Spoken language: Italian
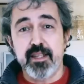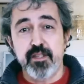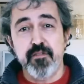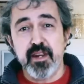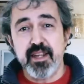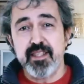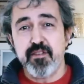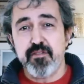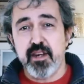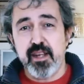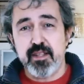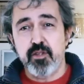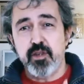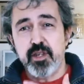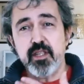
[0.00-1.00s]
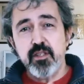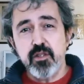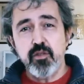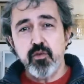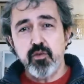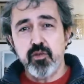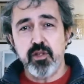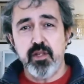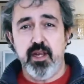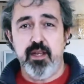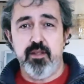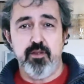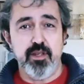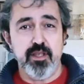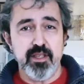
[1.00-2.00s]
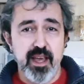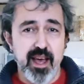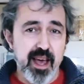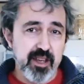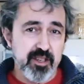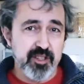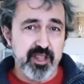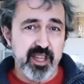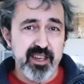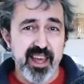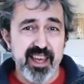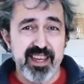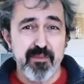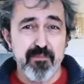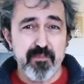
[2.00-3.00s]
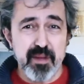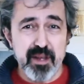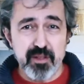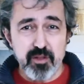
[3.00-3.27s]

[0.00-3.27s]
differenza fra la teoria di Newton e la teoria di Einstein è che per